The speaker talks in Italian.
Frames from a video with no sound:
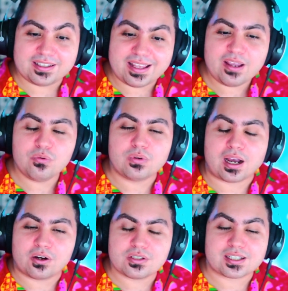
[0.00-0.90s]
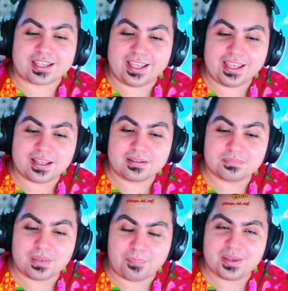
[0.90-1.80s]
Ed è una cosa
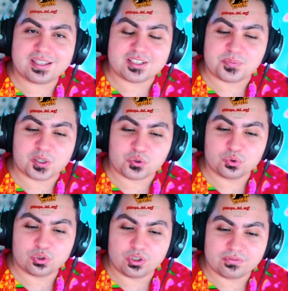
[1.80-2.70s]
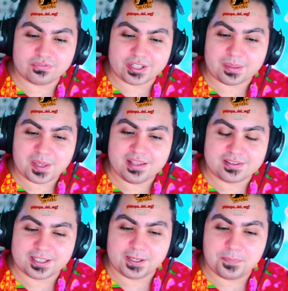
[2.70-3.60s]
che a me ha dispiaciuto
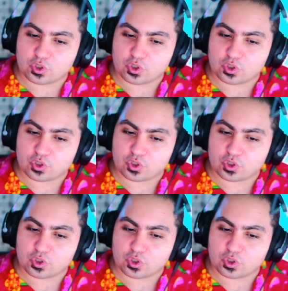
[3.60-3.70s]
veramente.